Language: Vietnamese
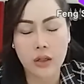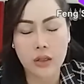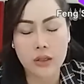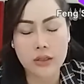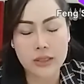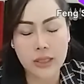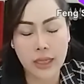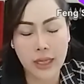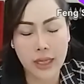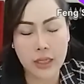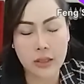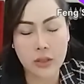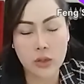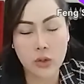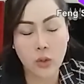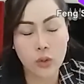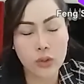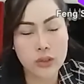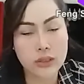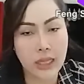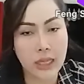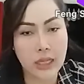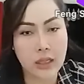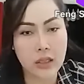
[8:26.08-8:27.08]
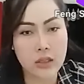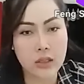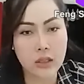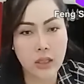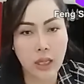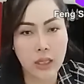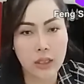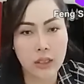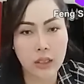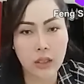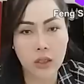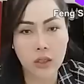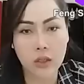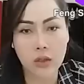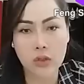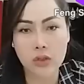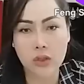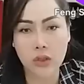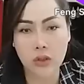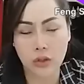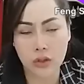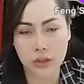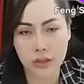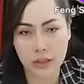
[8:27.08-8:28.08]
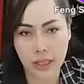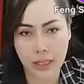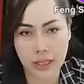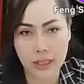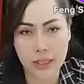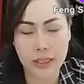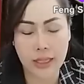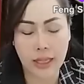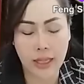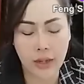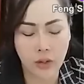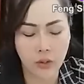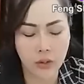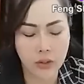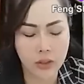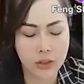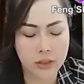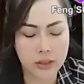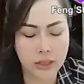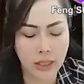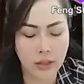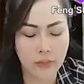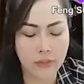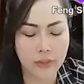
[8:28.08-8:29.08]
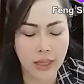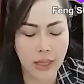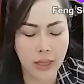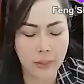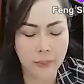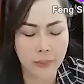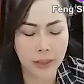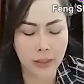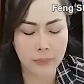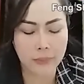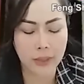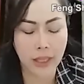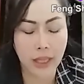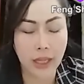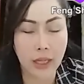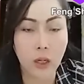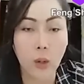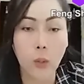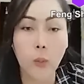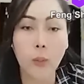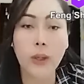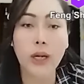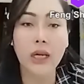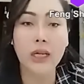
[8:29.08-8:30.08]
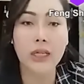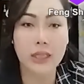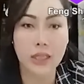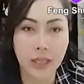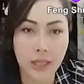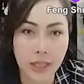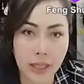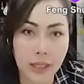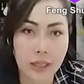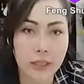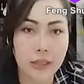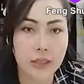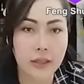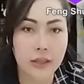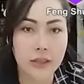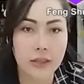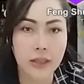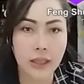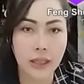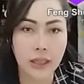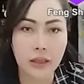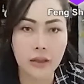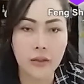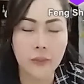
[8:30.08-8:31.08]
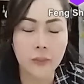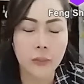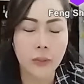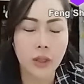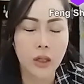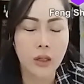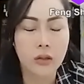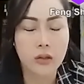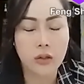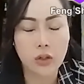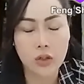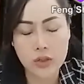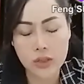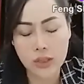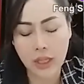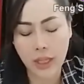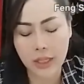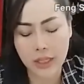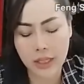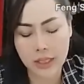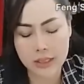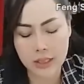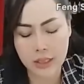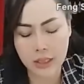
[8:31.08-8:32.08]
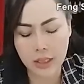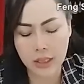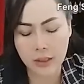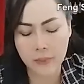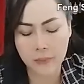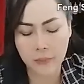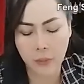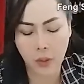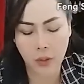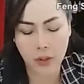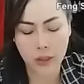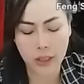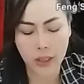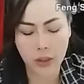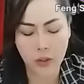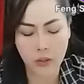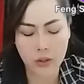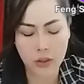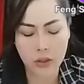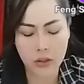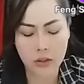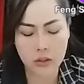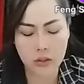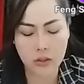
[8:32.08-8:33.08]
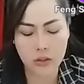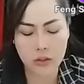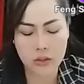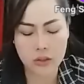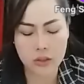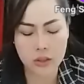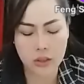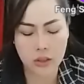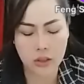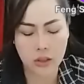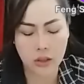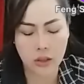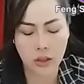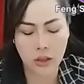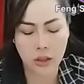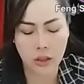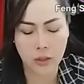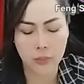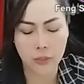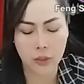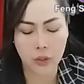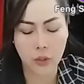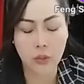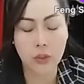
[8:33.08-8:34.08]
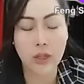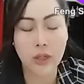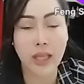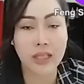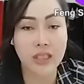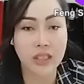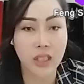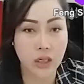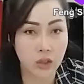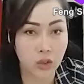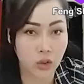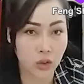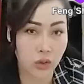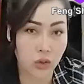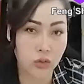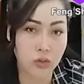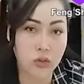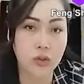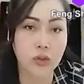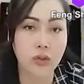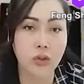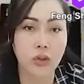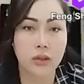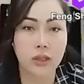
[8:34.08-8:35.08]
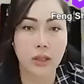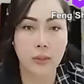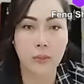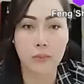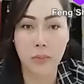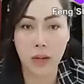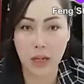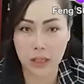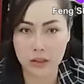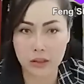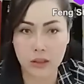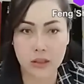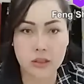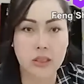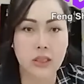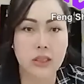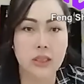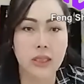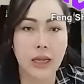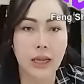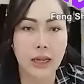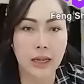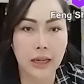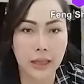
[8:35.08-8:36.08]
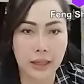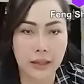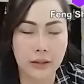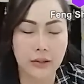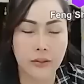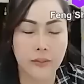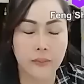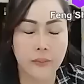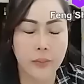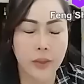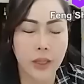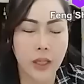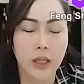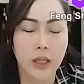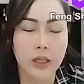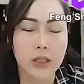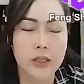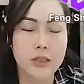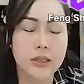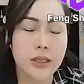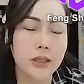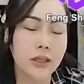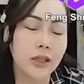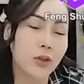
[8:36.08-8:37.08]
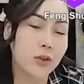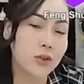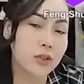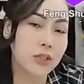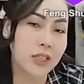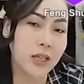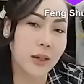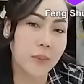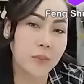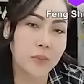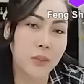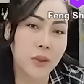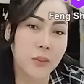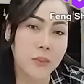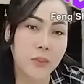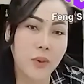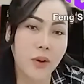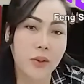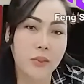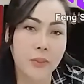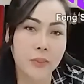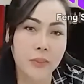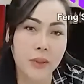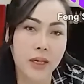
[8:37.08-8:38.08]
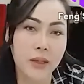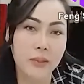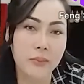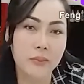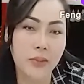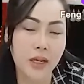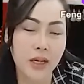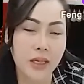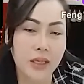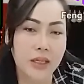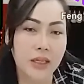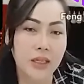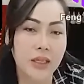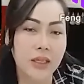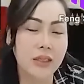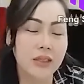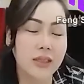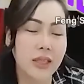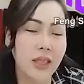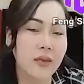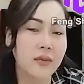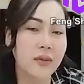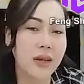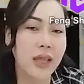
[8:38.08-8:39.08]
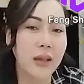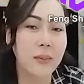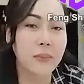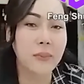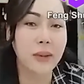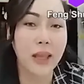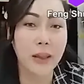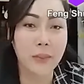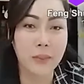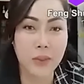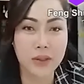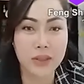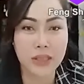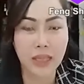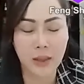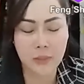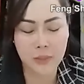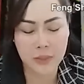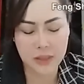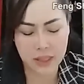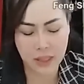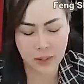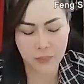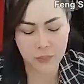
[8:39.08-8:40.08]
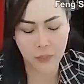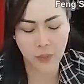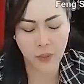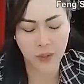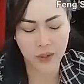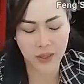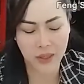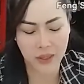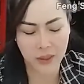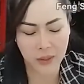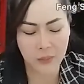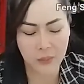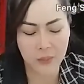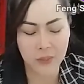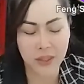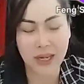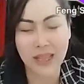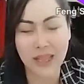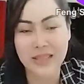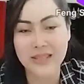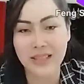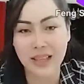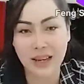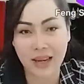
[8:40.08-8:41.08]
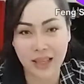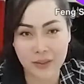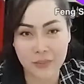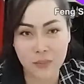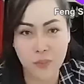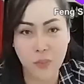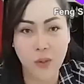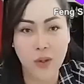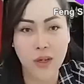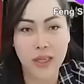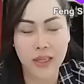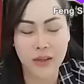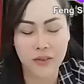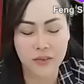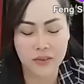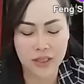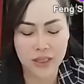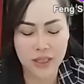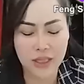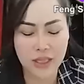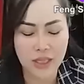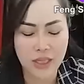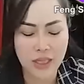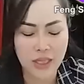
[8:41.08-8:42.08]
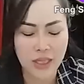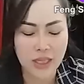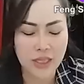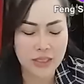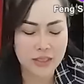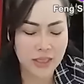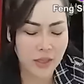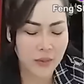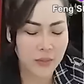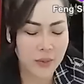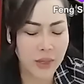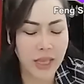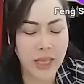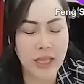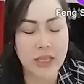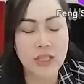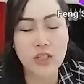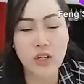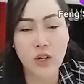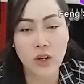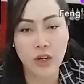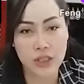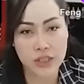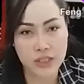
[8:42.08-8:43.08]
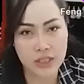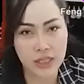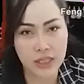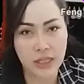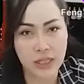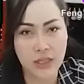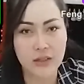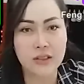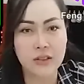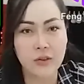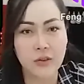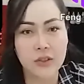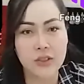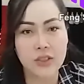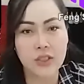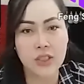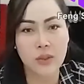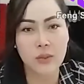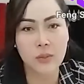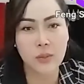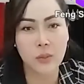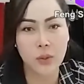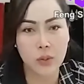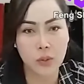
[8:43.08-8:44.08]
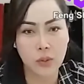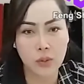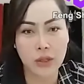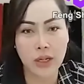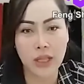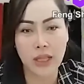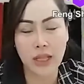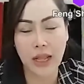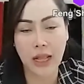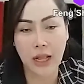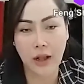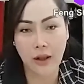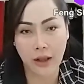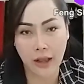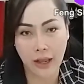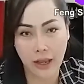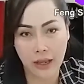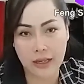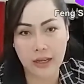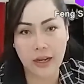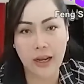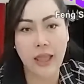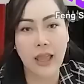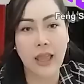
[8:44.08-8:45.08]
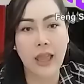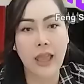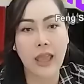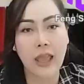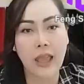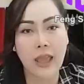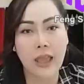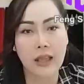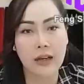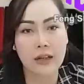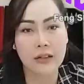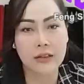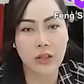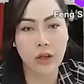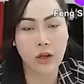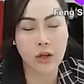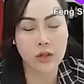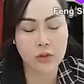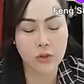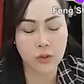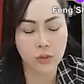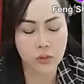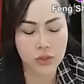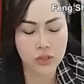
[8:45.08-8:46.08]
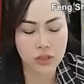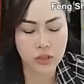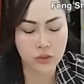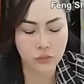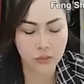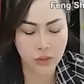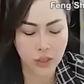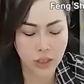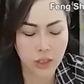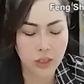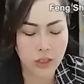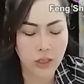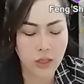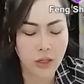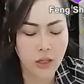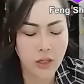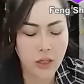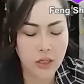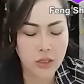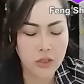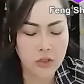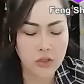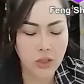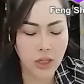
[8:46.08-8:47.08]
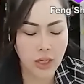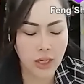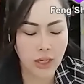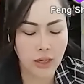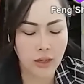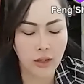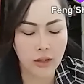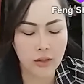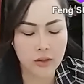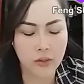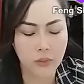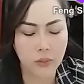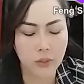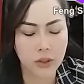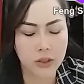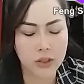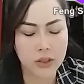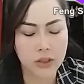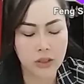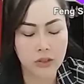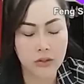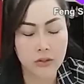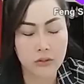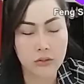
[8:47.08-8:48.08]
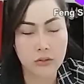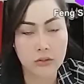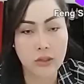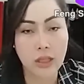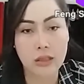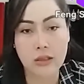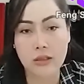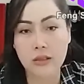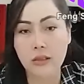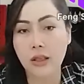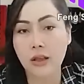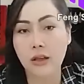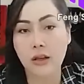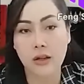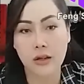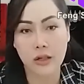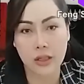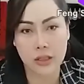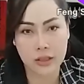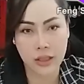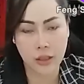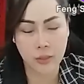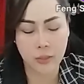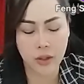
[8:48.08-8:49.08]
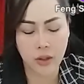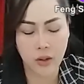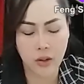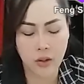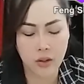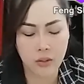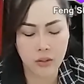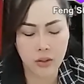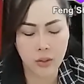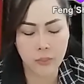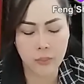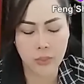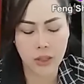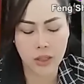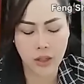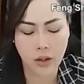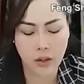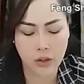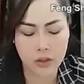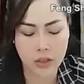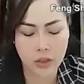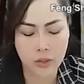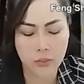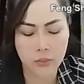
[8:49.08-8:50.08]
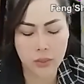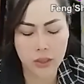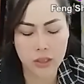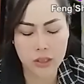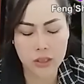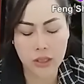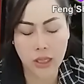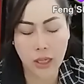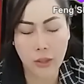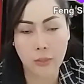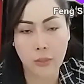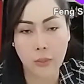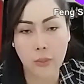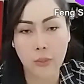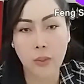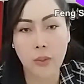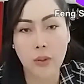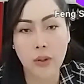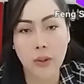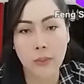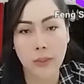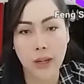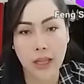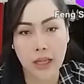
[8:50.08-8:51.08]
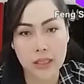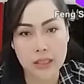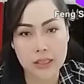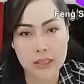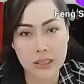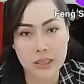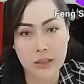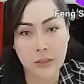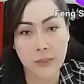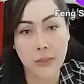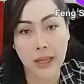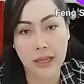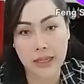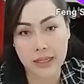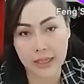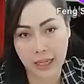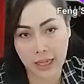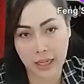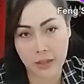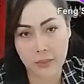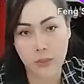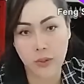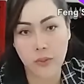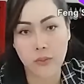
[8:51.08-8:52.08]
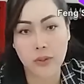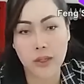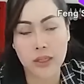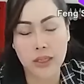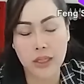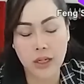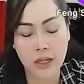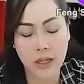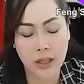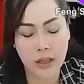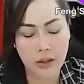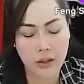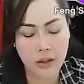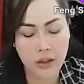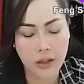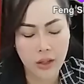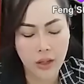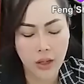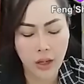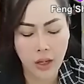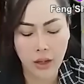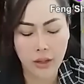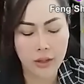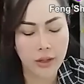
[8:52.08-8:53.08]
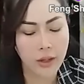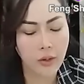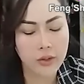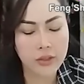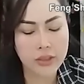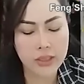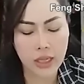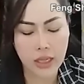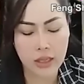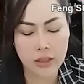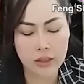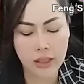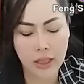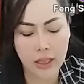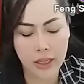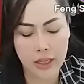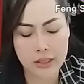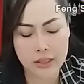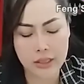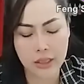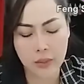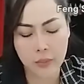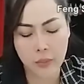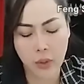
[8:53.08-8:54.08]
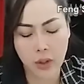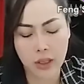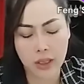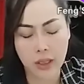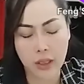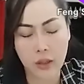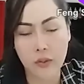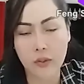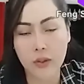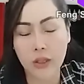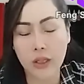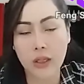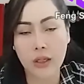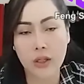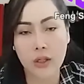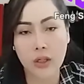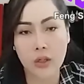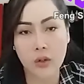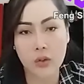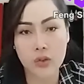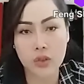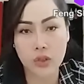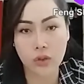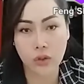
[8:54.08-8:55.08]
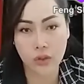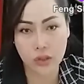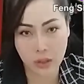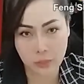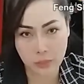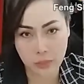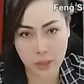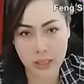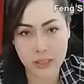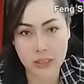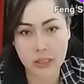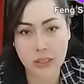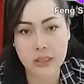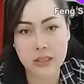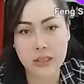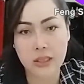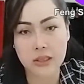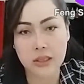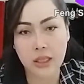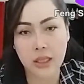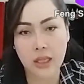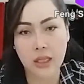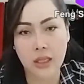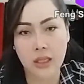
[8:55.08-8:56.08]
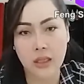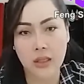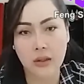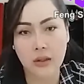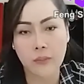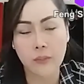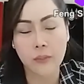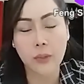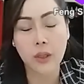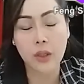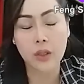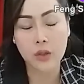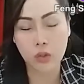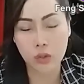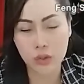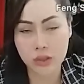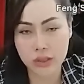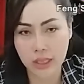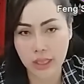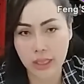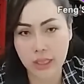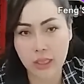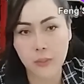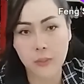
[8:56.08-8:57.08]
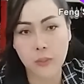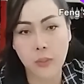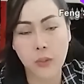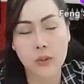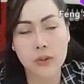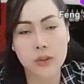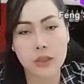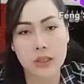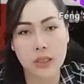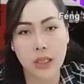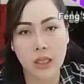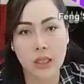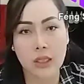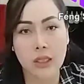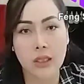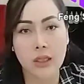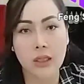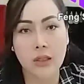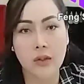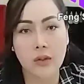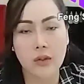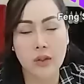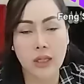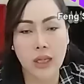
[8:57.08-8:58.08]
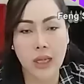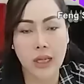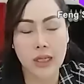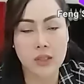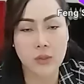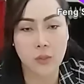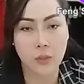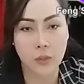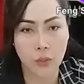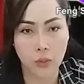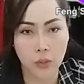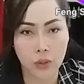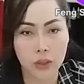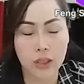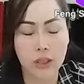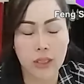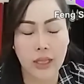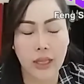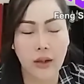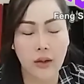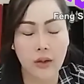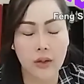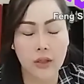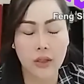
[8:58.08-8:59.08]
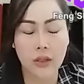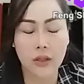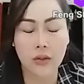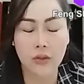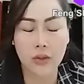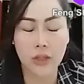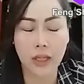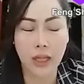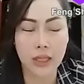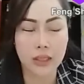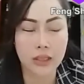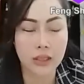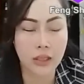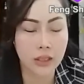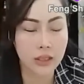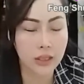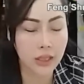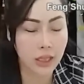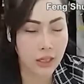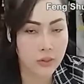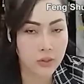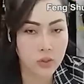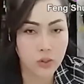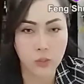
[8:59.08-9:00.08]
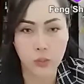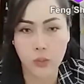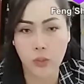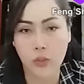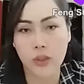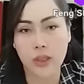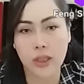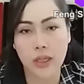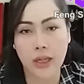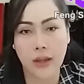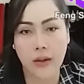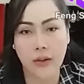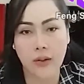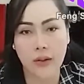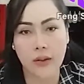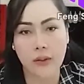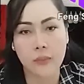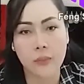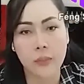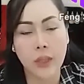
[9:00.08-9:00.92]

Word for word: trà tôi chơi thật nó không chuẩn đạch nang cái đói tê đã đám tha cùng cật khẩy nè đời sau này chơi được bỏ khêu này cứ chỉ mình nuốt đại thất nó không chịu nổi để bạn tập chật khăng chẳng không cho năm pipon và pay bay ní tê và đá và đam mao tam để dẹp bỏ khêu này để xả lạnh bỏ khêu ní tê và đá cho ai chơi thôi chia mình nuốt để ăn ai khahan to sung chỉ vớt cha thôi chỉ đắt miệng gửi tay mà đòn làm bay ở dương miền tham một pol cùng làng chật cùng làng cài mà với nhất nè ở ao chơi để để chơi được bỏ khêu này nó không chịu nổi để bạn tập chật tê tôi cha cái bông để thất nó không ca chùm núi cái đói nó không ca trắc ca chùm núi cái đói